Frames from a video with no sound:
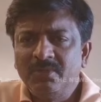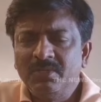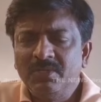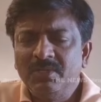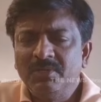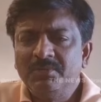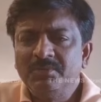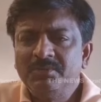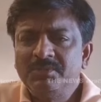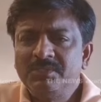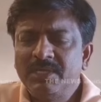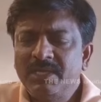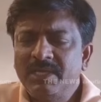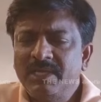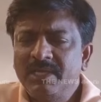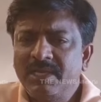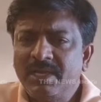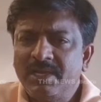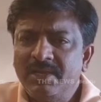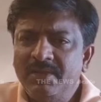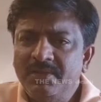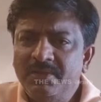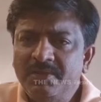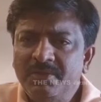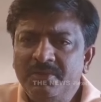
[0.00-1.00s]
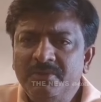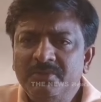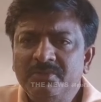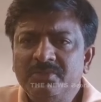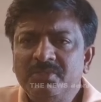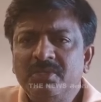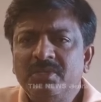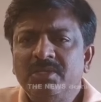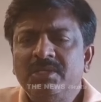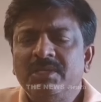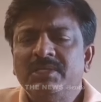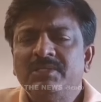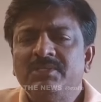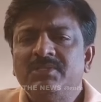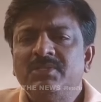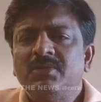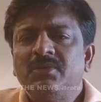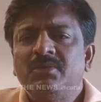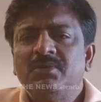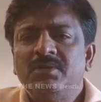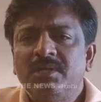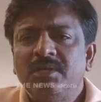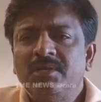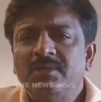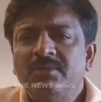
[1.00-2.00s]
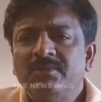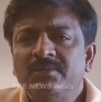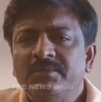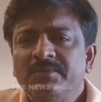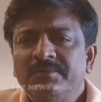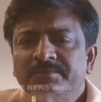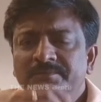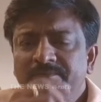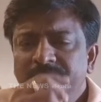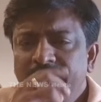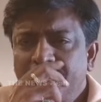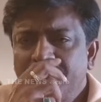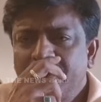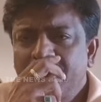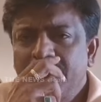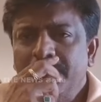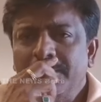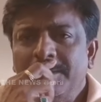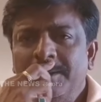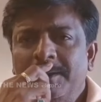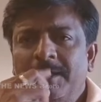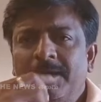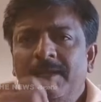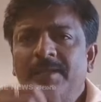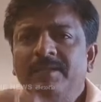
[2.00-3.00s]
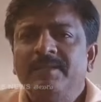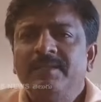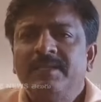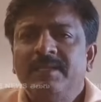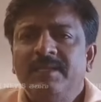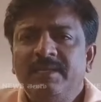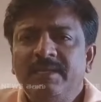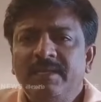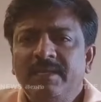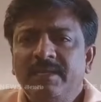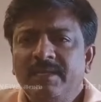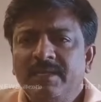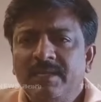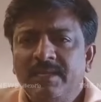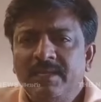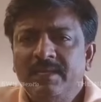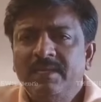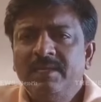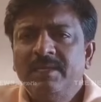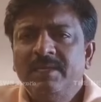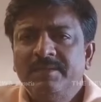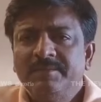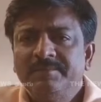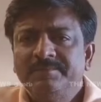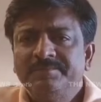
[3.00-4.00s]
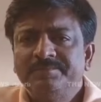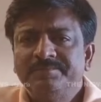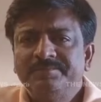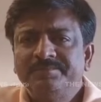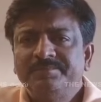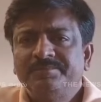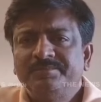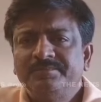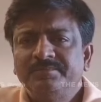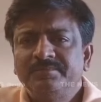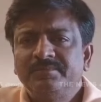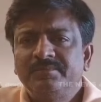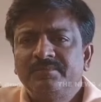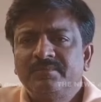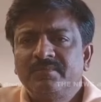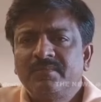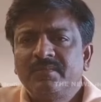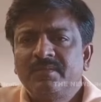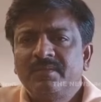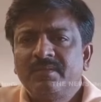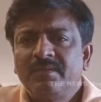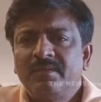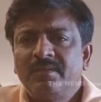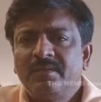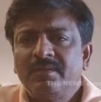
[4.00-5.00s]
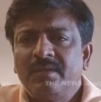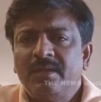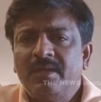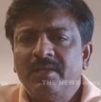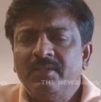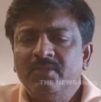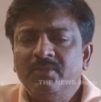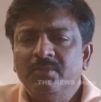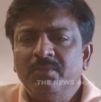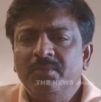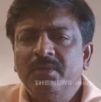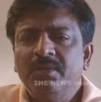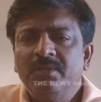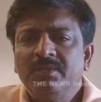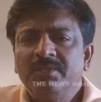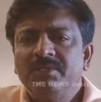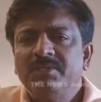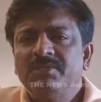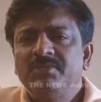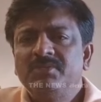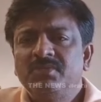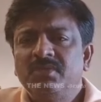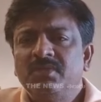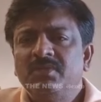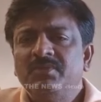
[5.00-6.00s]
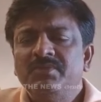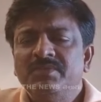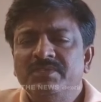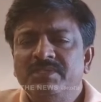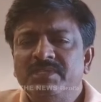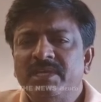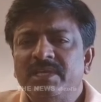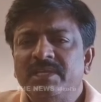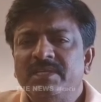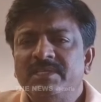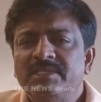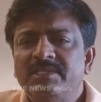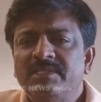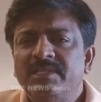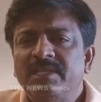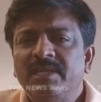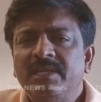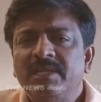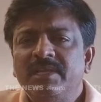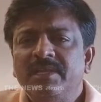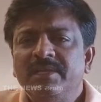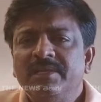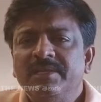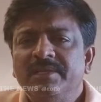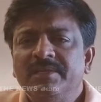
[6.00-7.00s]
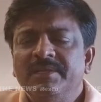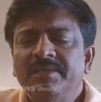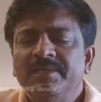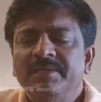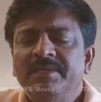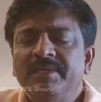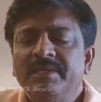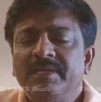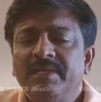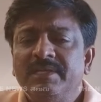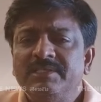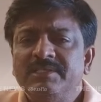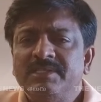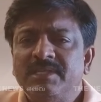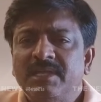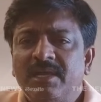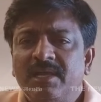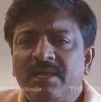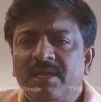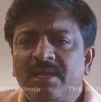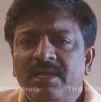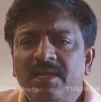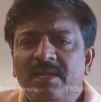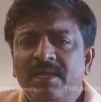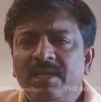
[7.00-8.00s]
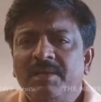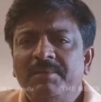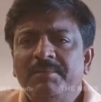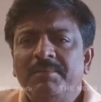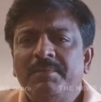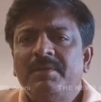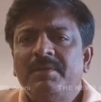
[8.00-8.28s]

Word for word: రోజుల నుంచి కానీ కంటిన్యూస్లో టచ్లో ఉన్నాడు అతని గణ అదుపులోకి తీసుకొని విచారిస్తే ఇంకా చాలా